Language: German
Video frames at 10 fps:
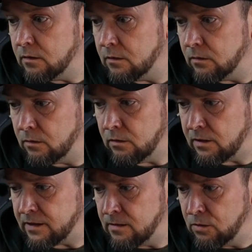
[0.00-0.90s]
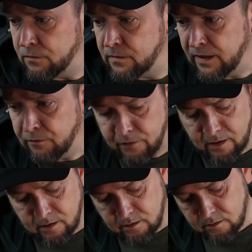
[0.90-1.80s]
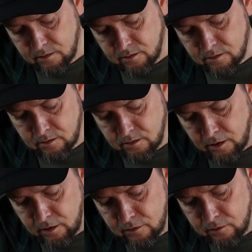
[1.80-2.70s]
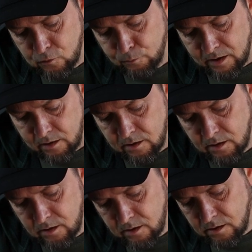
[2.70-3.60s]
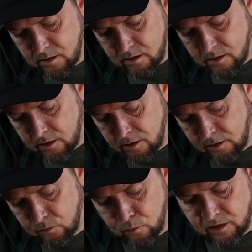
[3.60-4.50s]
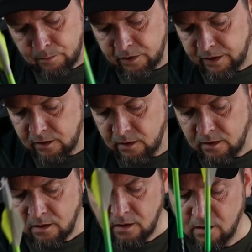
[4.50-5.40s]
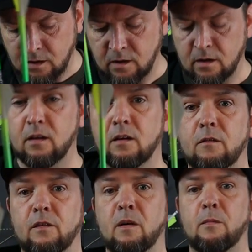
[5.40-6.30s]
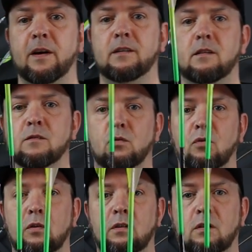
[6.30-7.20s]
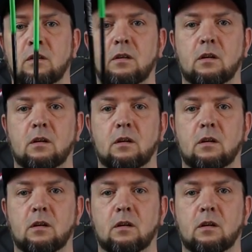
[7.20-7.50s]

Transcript: So, lassen sich auf jeden Fall ja, super hier drin unterbringen. Wenn man mal jetzt hier so guckt,